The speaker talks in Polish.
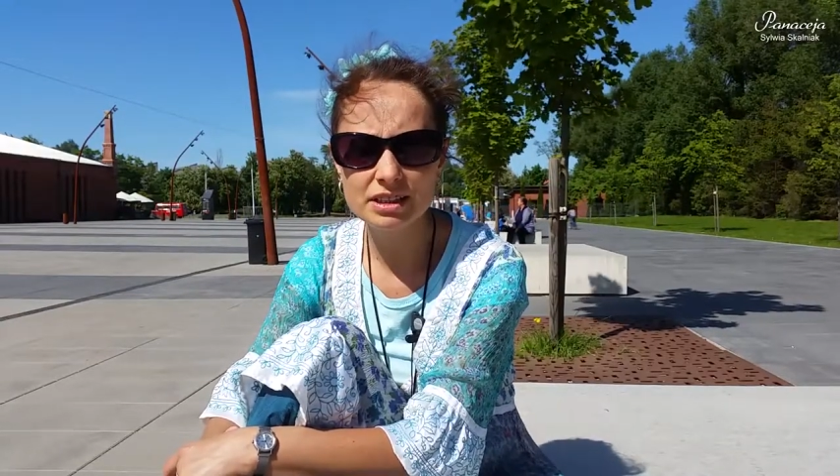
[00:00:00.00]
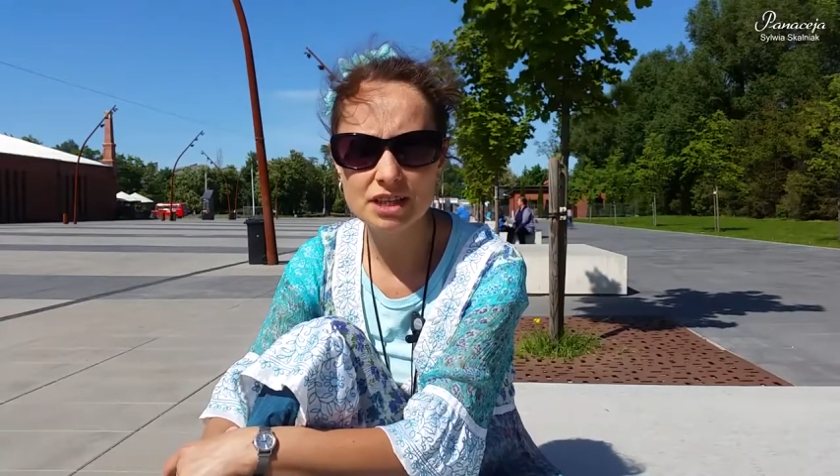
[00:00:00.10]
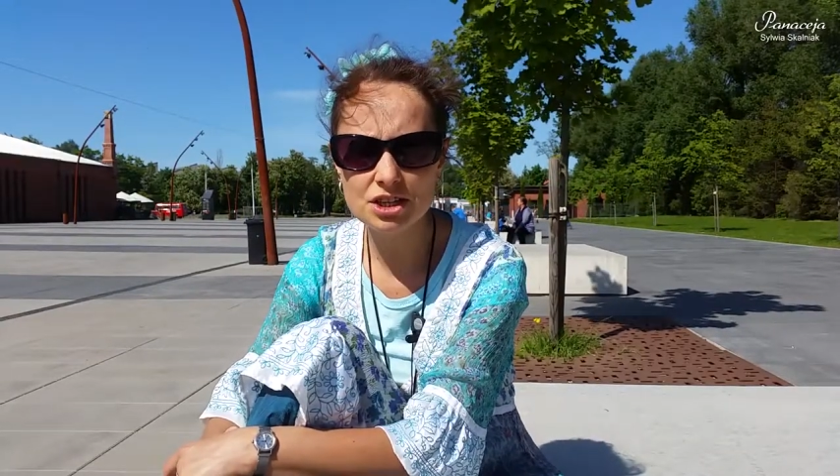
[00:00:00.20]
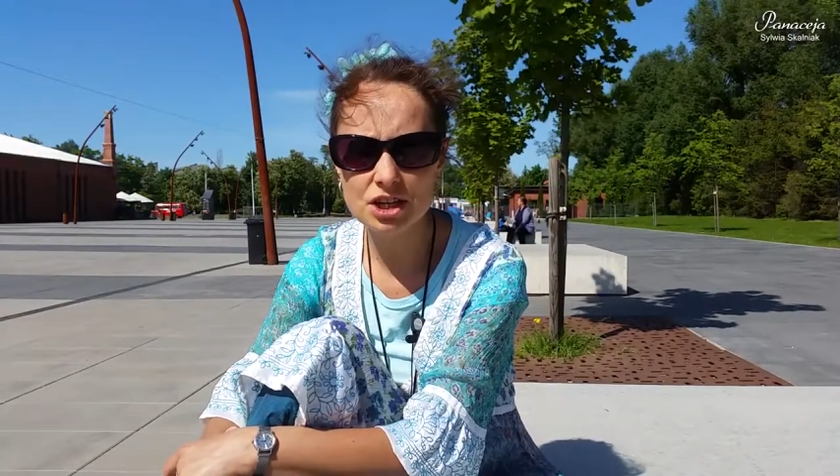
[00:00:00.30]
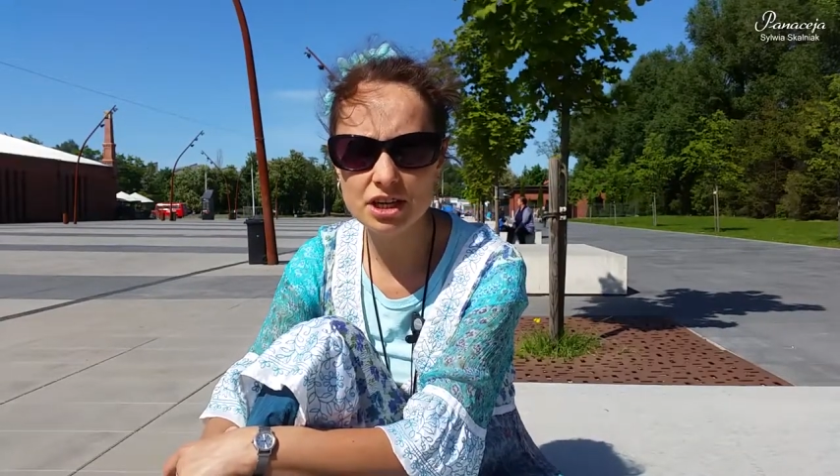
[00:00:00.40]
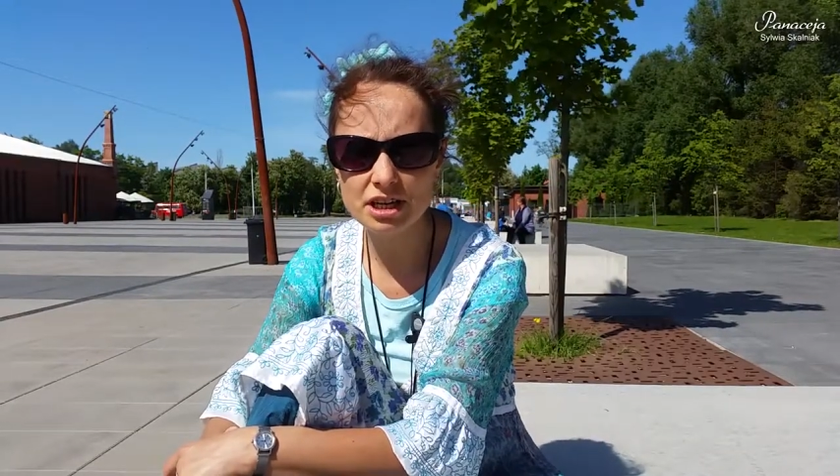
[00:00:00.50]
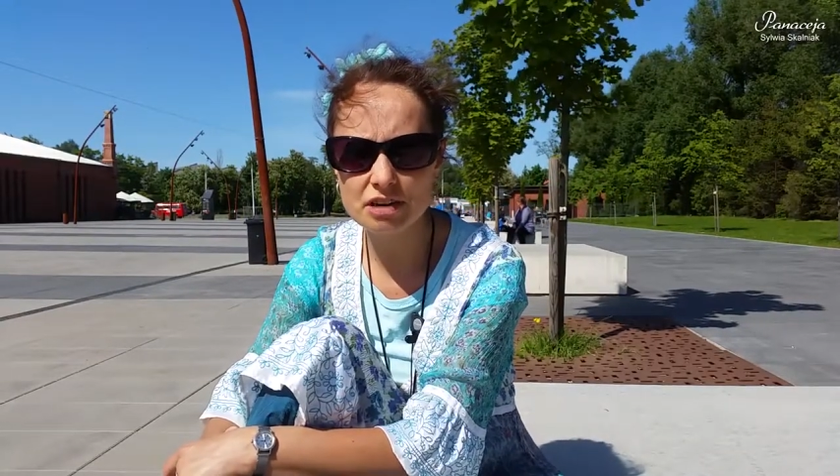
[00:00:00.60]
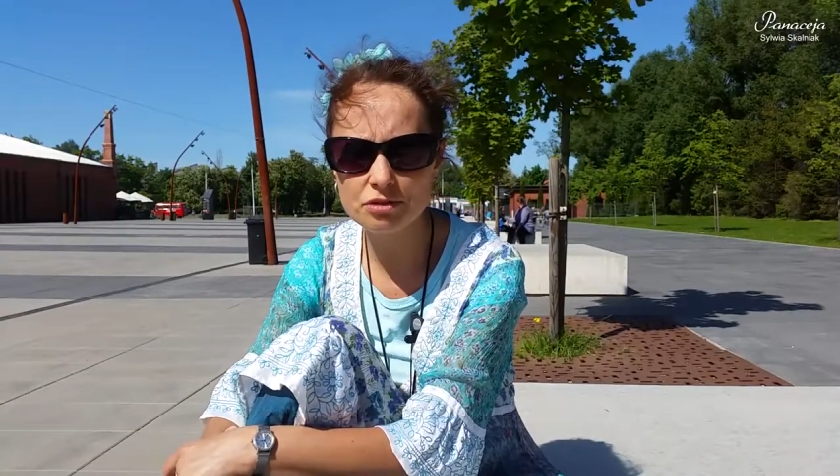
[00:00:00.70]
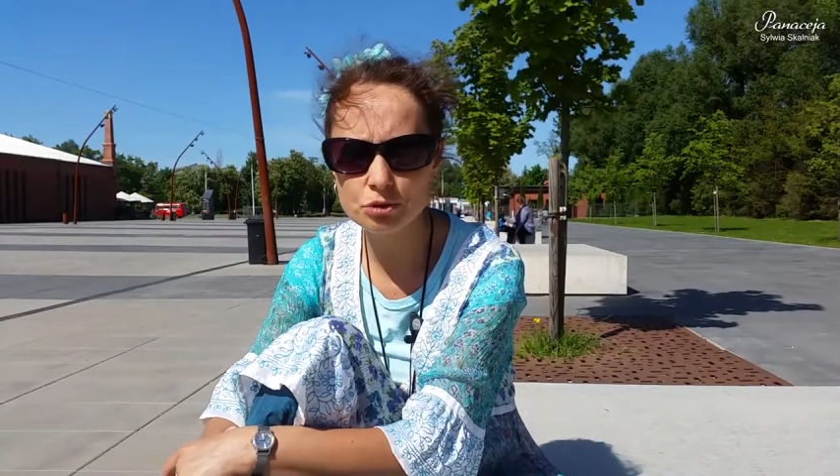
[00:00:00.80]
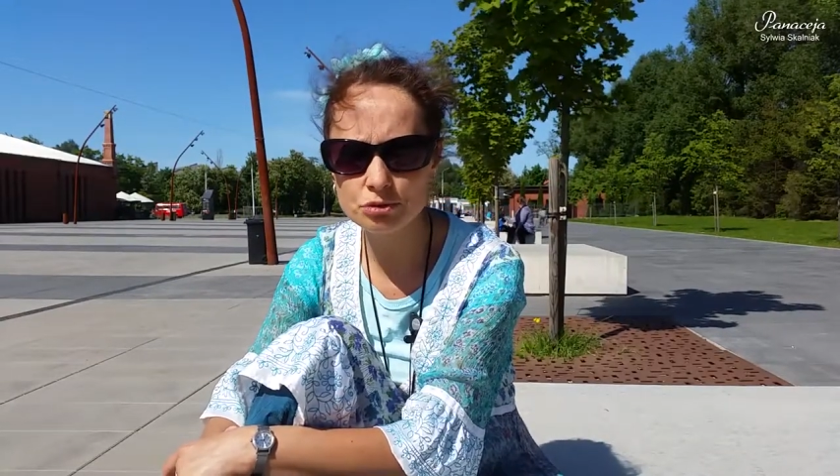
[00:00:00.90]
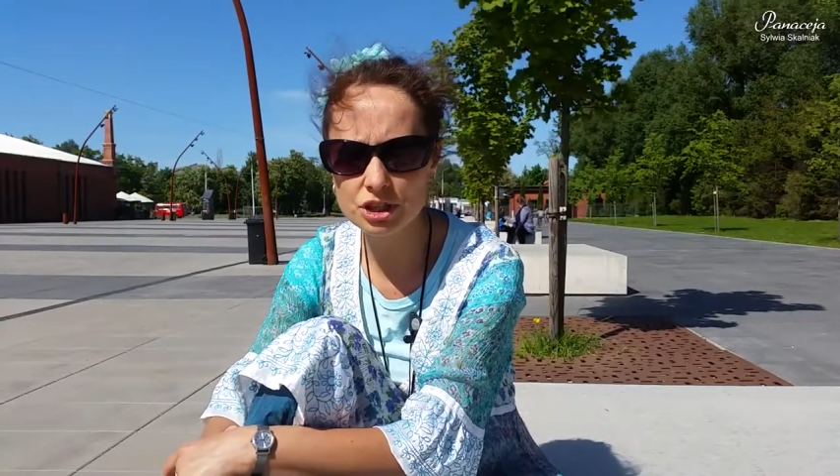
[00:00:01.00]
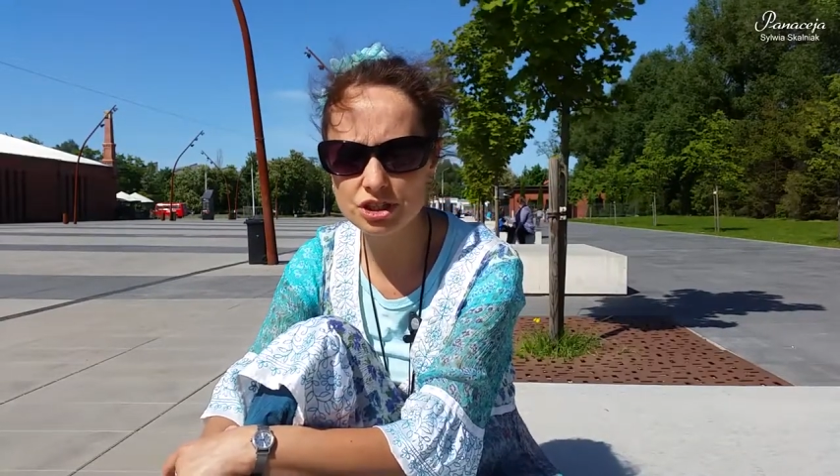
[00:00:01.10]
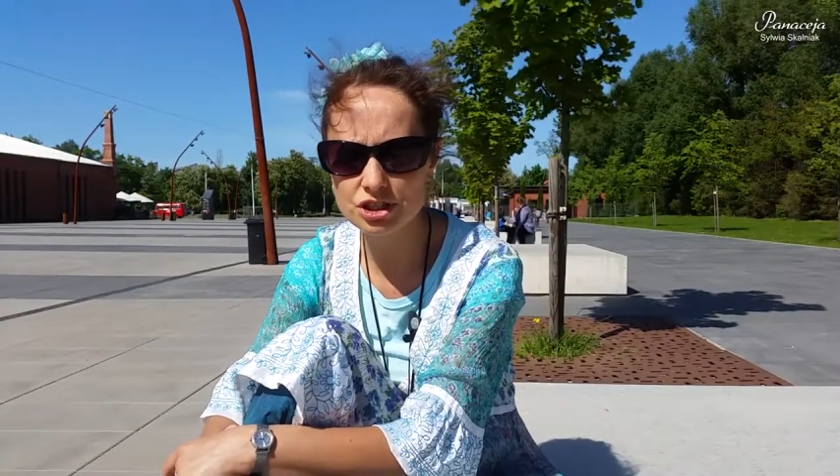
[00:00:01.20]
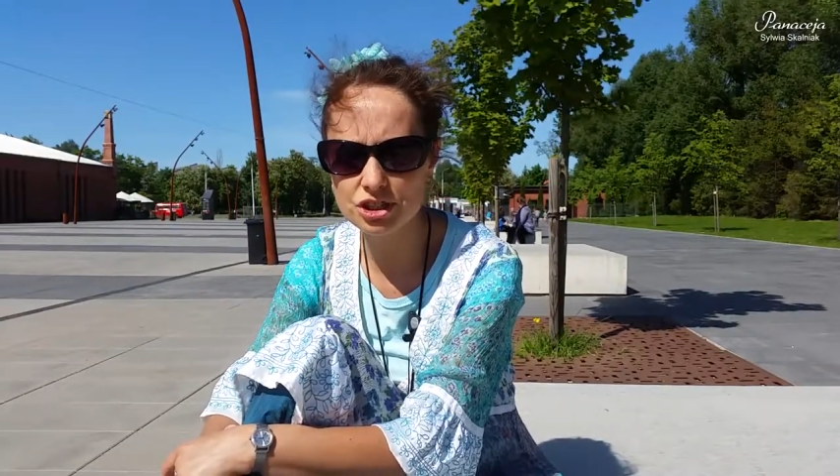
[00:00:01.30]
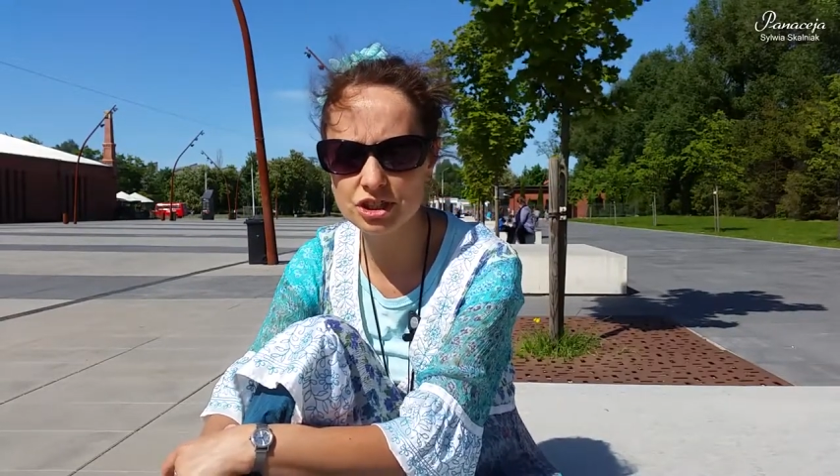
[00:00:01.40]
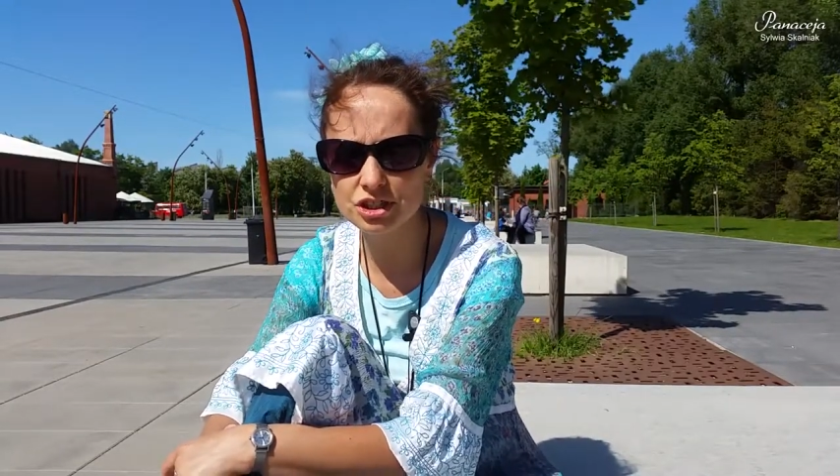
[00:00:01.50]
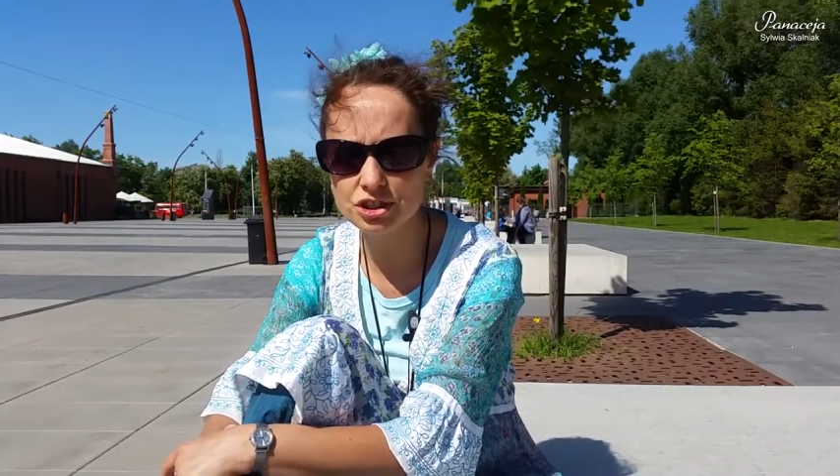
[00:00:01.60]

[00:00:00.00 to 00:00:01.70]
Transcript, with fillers: nasza krew również